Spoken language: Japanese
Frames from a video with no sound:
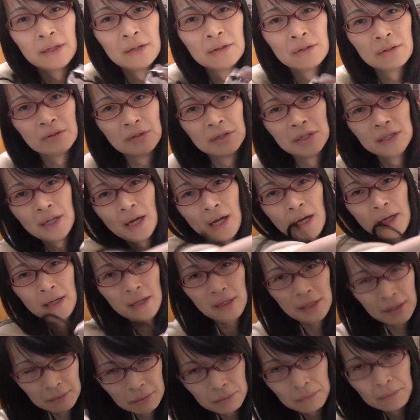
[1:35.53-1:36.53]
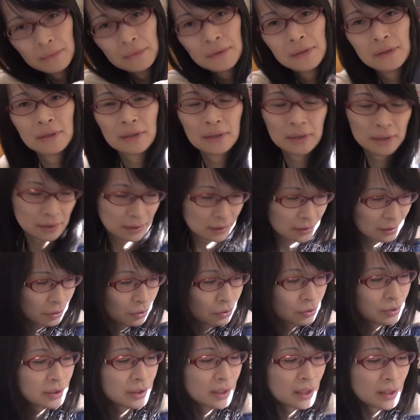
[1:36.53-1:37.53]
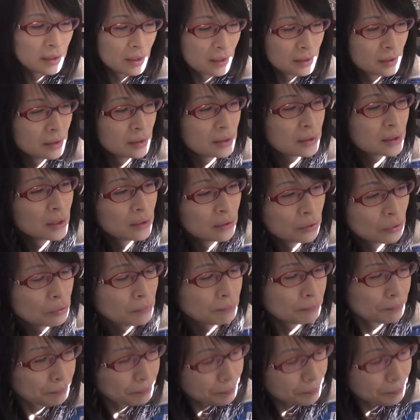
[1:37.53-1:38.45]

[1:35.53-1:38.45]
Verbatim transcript: ているという2大構成なんですけど